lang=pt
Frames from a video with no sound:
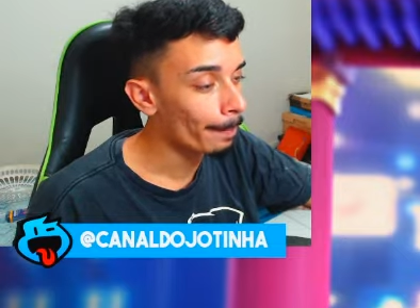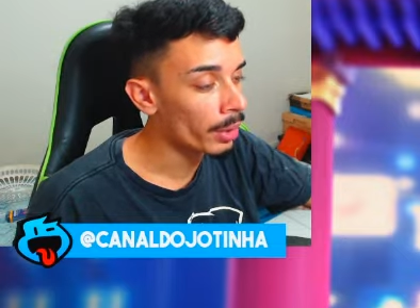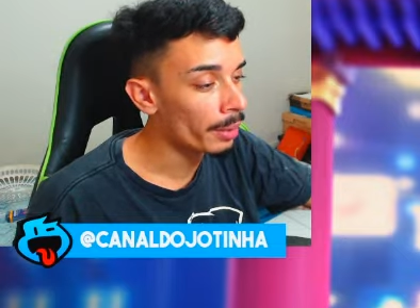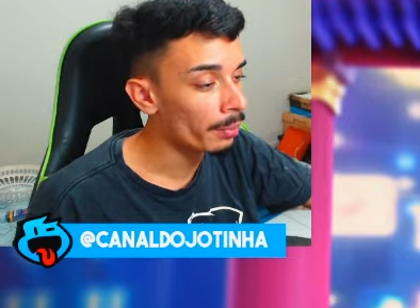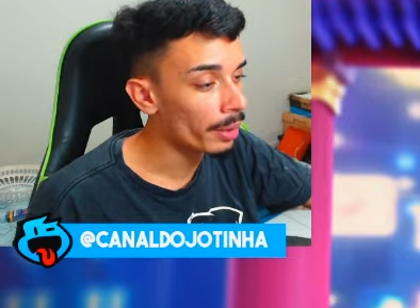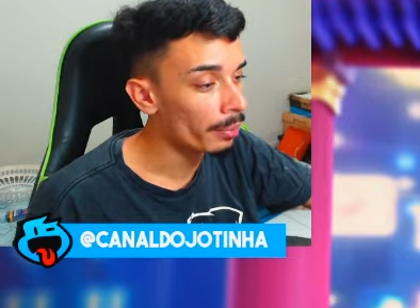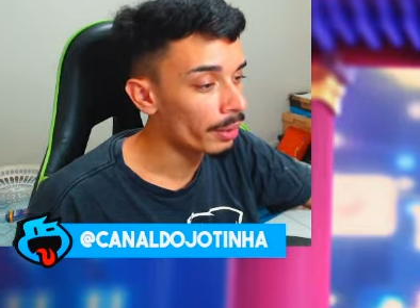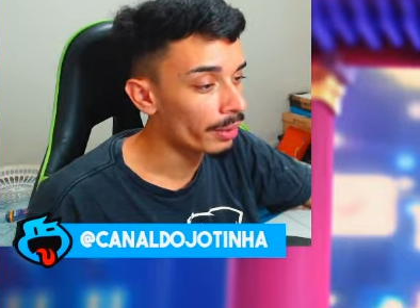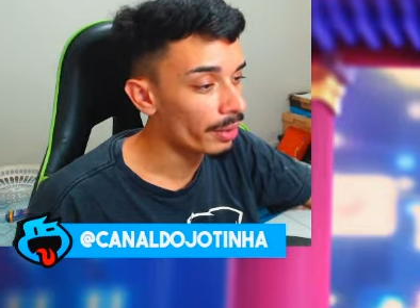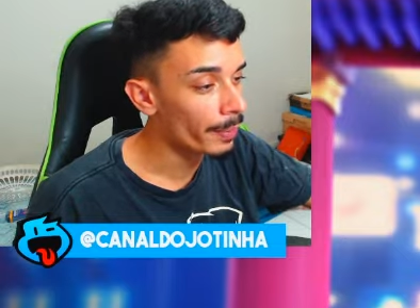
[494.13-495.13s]
Bora, bora,
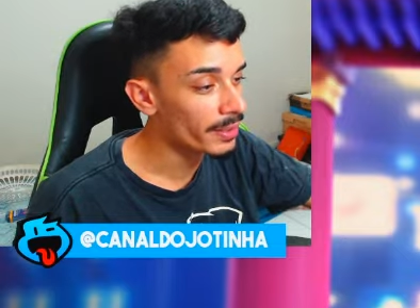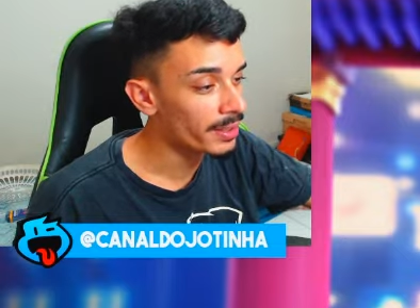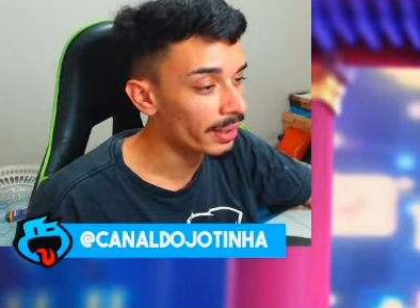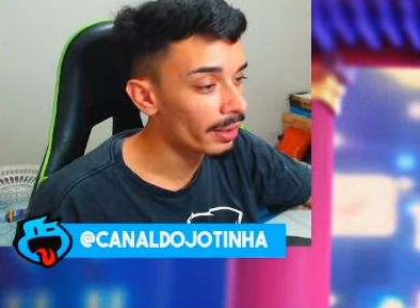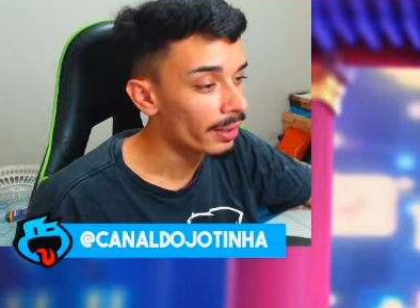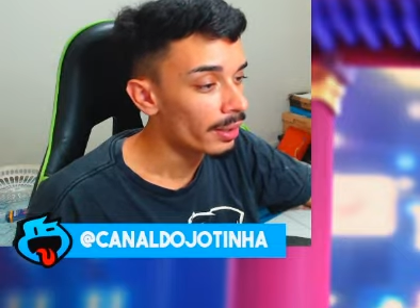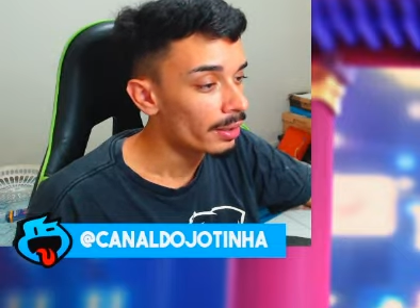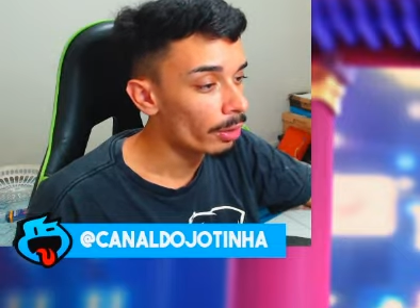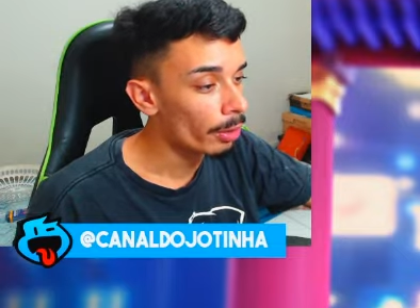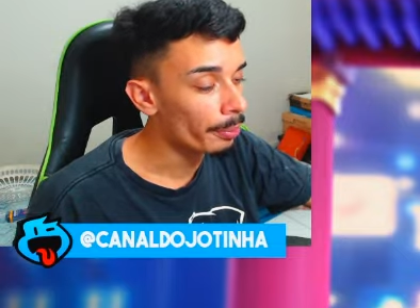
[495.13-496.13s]
bora, rapaziada.
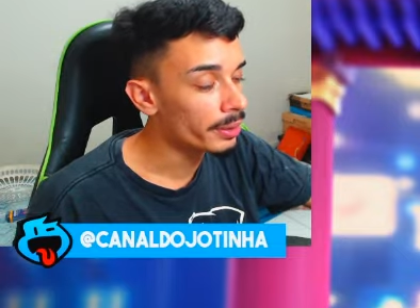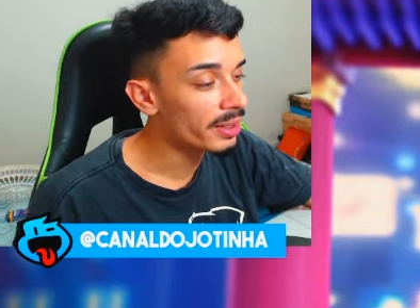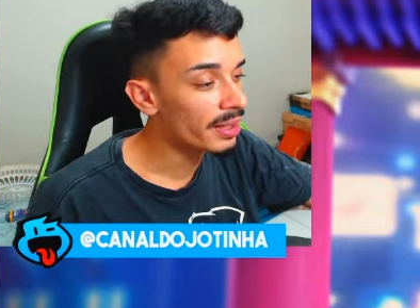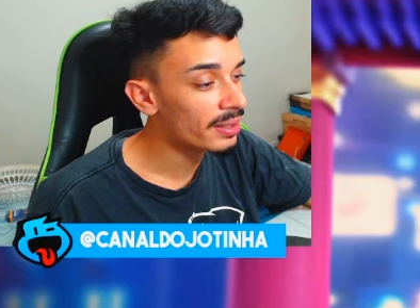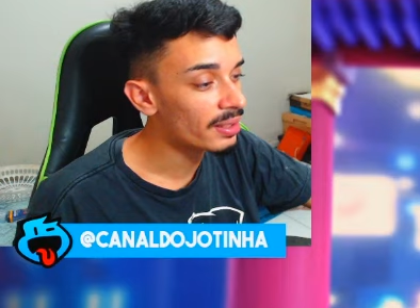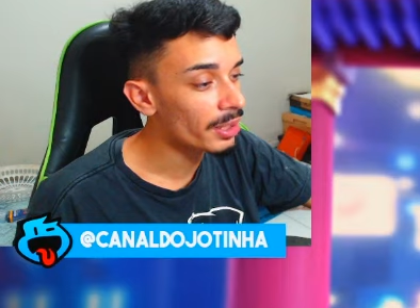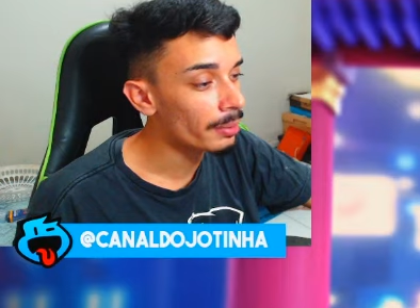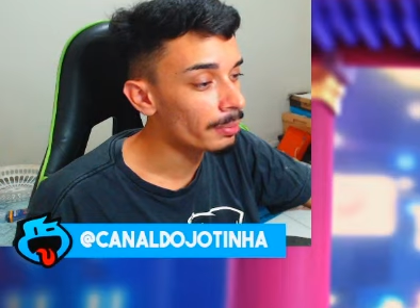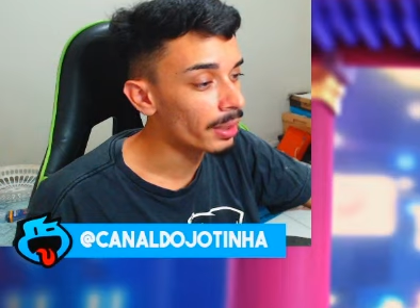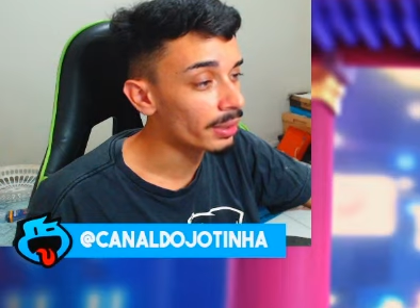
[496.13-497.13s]
Ó, 1.300 já
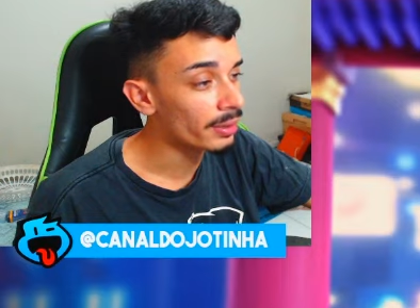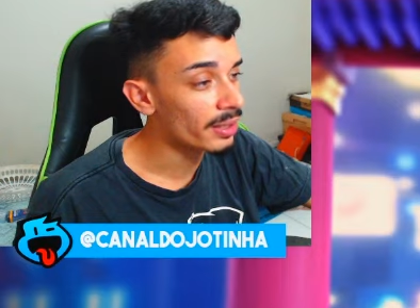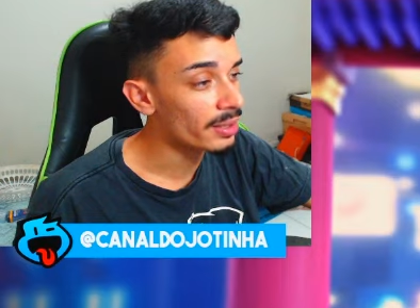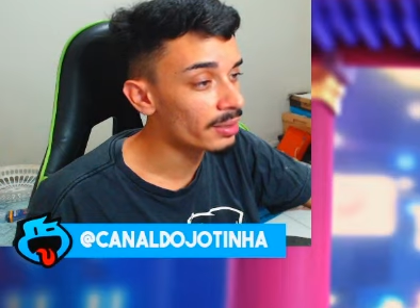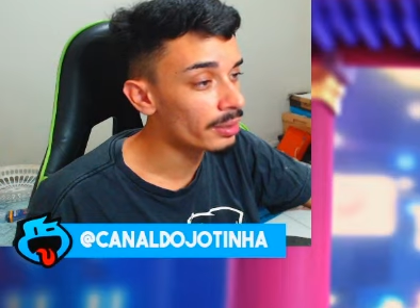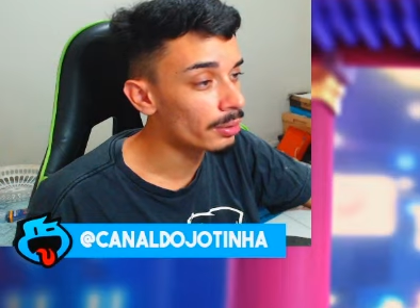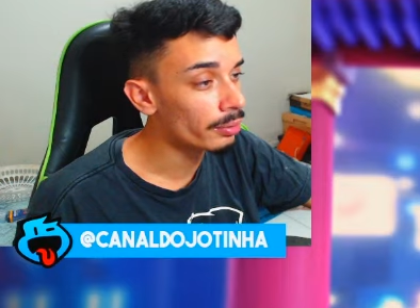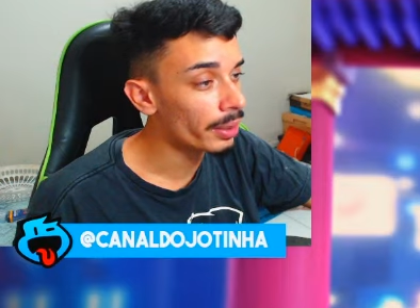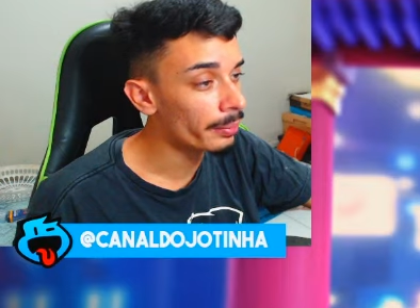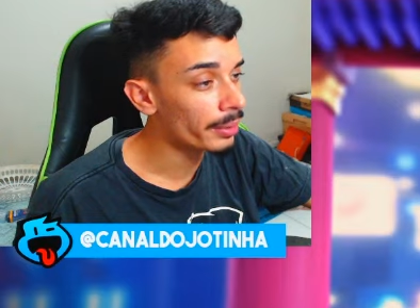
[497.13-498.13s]
de banca. 300 de
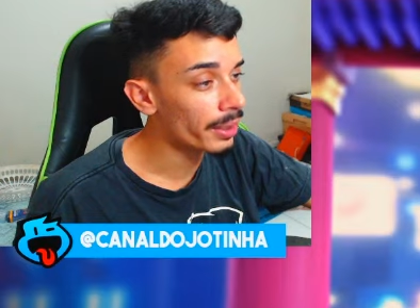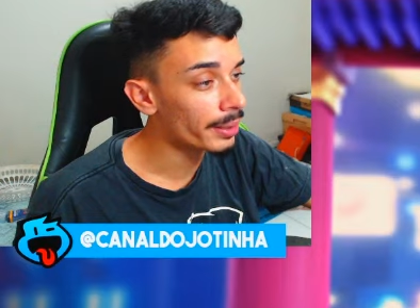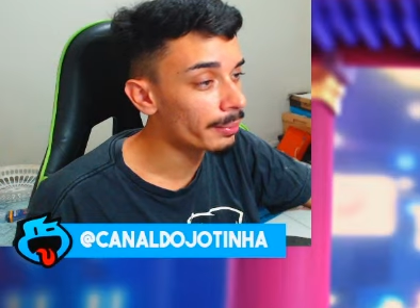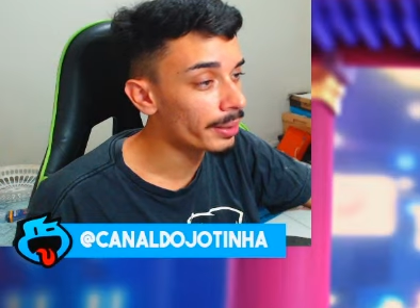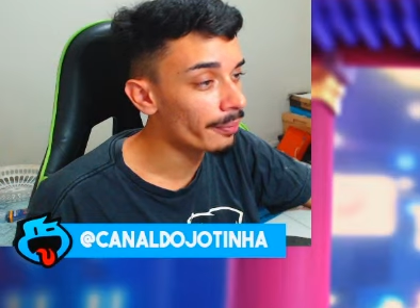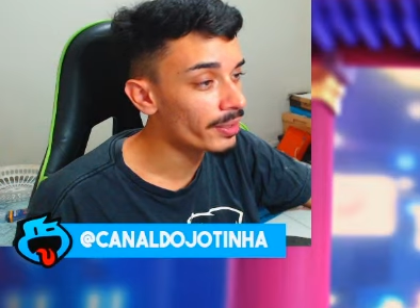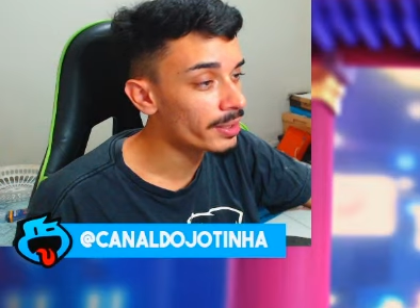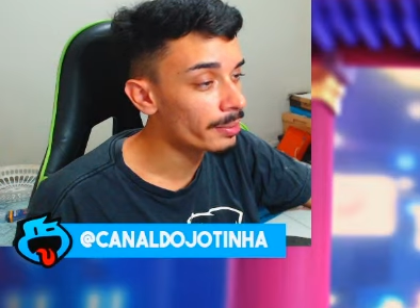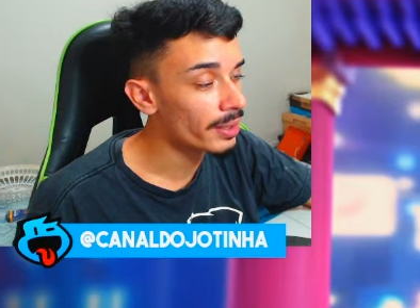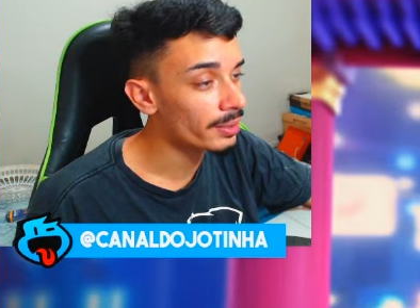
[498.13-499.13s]
lucro na brincadeira, mas dá pra
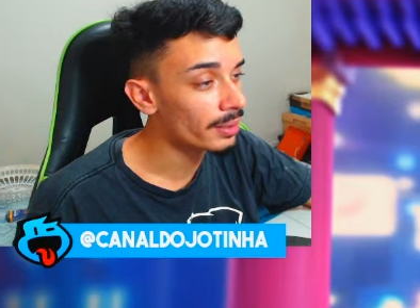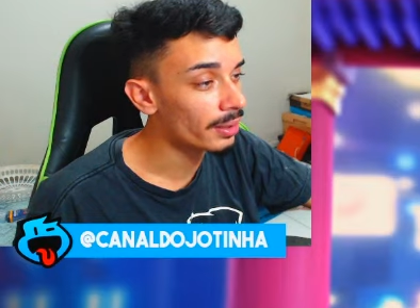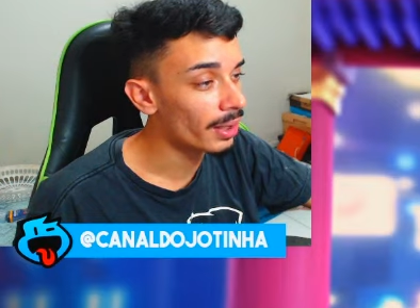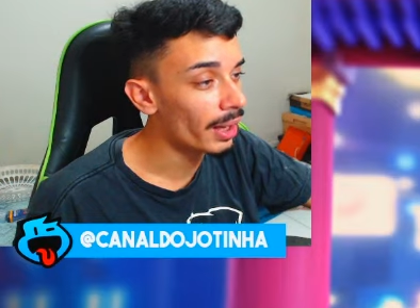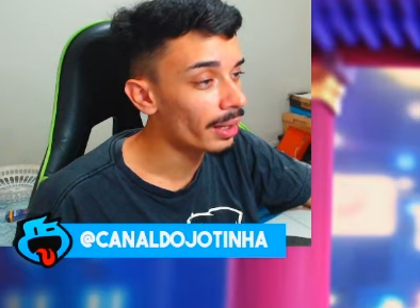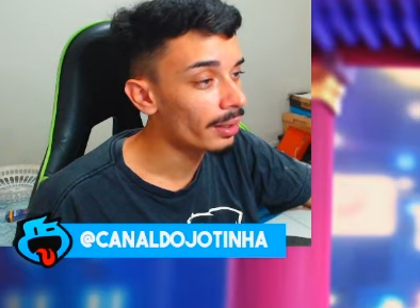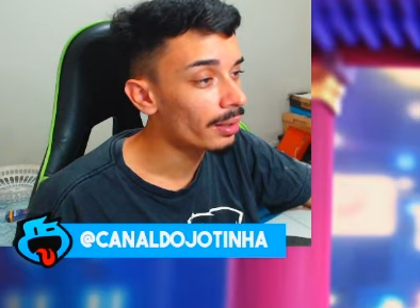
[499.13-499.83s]
fazer mais aqui, tá?